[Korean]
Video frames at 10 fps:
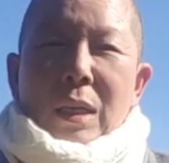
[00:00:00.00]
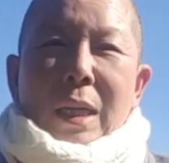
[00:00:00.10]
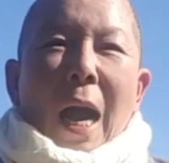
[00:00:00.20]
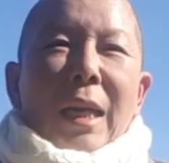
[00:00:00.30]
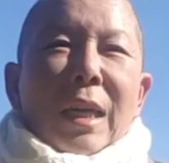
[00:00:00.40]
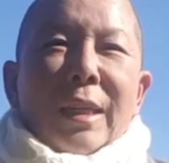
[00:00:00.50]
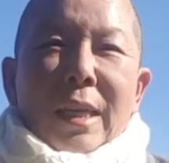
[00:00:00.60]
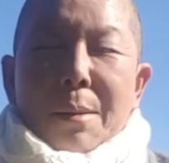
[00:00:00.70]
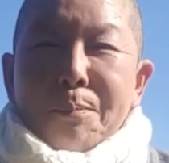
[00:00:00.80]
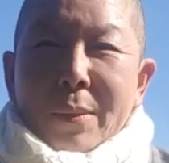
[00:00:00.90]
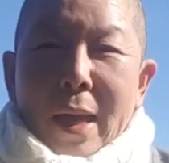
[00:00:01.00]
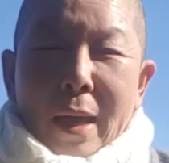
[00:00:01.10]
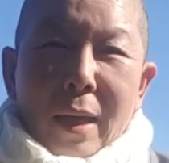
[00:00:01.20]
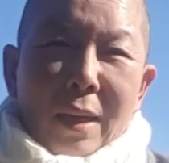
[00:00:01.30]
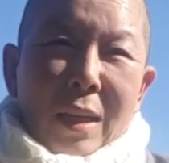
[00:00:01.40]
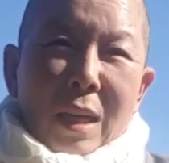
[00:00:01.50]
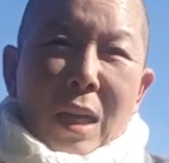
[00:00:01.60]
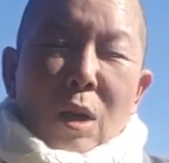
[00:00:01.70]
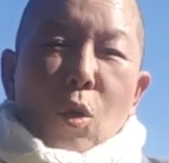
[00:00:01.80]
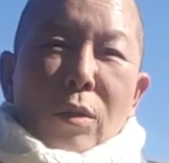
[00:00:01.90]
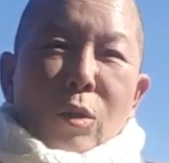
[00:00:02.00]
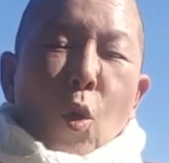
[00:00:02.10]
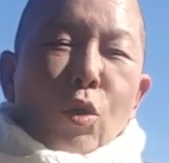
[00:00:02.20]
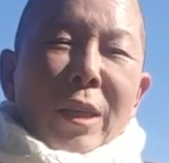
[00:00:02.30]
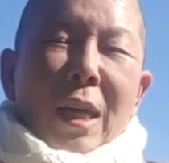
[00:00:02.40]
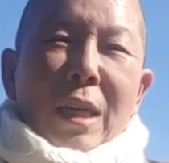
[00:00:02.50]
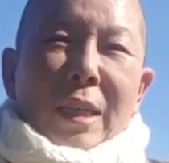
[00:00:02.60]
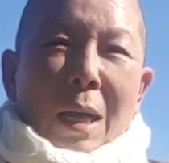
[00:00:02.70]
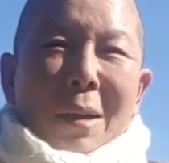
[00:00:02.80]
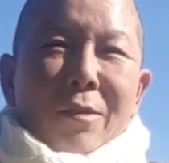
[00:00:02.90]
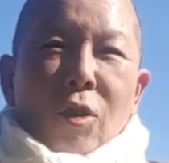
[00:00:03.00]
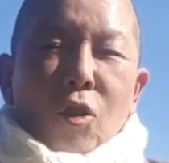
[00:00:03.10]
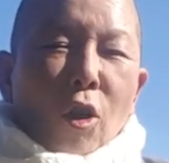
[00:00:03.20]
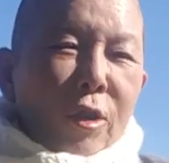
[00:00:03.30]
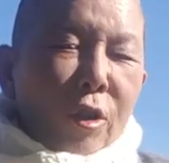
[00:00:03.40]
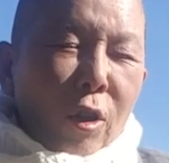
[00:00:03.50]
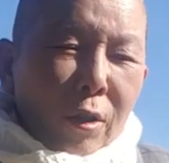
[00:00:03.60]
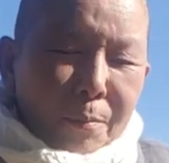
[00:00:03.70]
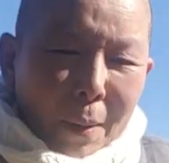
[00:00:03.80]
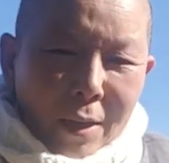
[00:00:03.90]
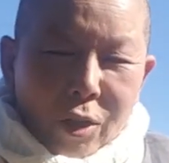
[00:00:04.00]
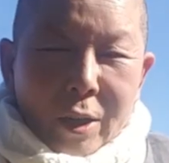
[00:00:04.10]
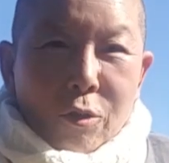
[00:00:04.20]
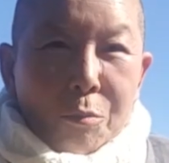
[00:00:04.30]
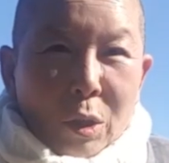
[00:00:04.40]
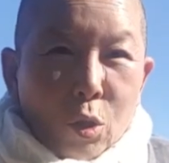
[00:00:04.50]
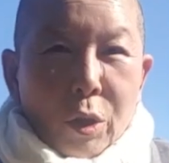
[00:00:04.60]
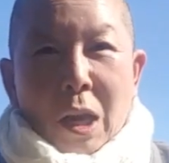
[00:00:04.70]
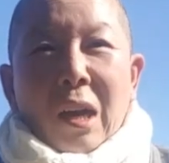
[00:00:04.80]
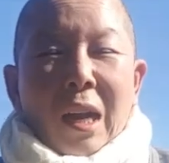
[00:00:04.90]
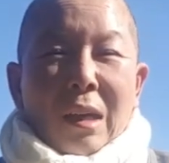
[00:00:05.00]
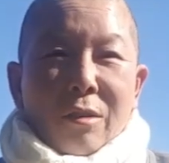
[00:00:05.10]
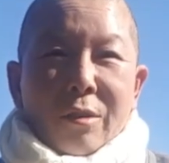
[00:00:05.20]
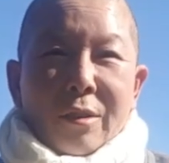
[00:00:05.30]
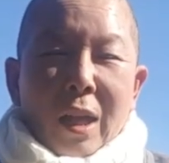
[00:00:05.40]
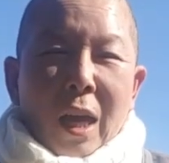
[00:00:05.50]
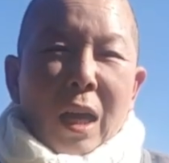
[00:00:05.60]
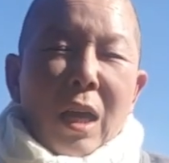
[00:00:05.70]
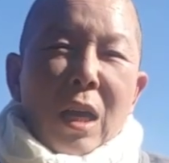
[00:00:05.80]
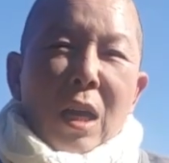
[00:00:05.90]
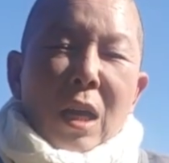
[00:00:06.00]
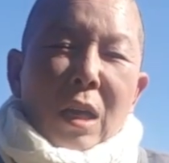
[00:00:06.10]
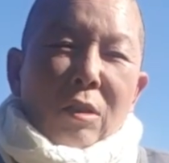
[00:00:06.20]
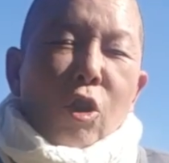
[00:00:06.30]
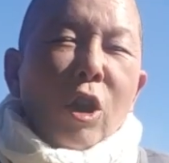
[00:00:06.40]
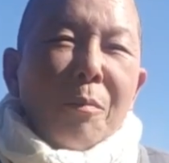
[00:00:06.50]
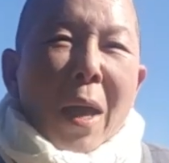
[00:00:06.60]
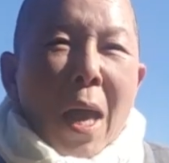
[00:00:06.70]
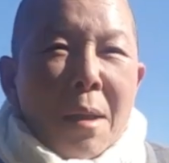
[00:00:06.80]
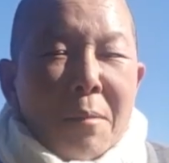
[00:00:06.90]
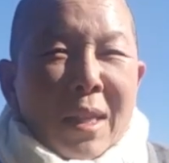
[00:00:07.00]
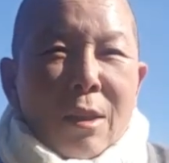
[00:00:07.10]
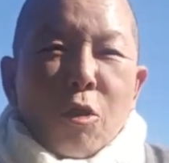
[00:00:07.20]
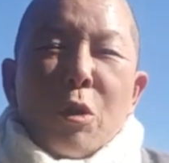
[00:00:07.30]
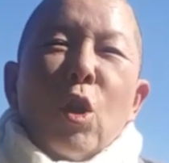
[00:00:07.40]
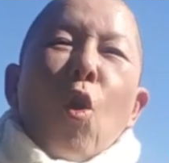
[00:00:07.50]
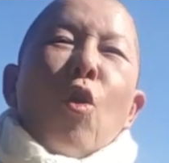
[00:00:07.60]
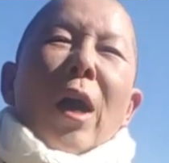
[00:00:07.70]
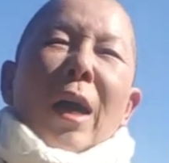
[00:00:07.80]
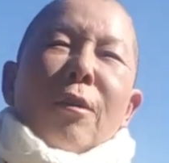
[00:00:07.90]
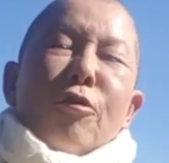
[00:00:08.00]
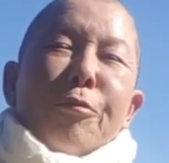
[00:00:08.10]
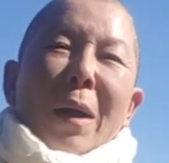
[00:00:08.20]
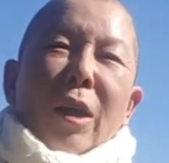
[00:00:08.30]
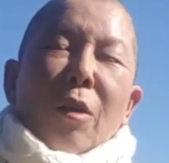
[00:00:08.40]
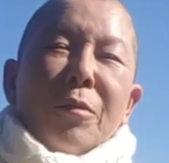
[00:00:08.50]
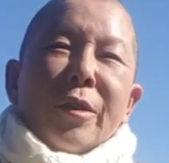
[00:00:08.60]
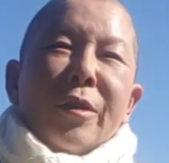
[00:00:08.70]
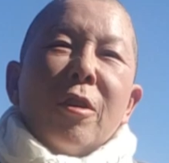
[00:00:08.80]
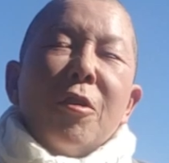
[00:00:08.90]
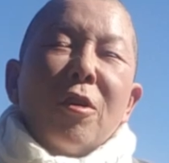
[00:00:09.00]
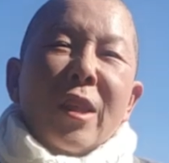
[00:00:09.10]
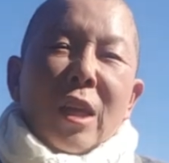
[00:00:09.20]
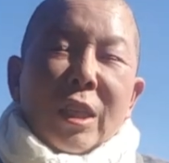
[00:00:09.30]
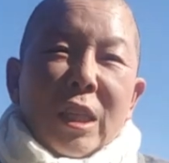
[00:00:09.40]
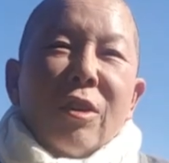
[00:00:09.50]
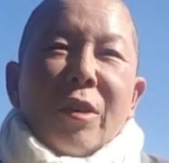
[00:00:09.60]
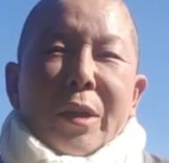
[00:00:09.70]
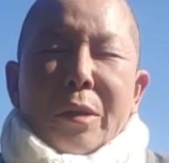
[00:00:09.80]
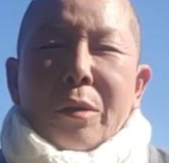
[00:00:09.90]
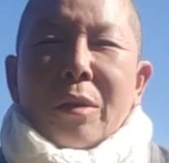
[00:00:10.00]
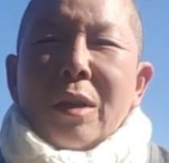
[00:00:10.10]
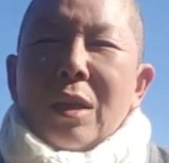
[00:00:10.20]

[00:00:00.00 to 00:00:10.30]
자리를 잡되 좋은 자리를 잡아서 거기서 발전해서 밑으로 내려가라 그러는데 저는 맨 밑에서 위로 올라갈 수밖에 없는 그런 형태를 띈 거예요.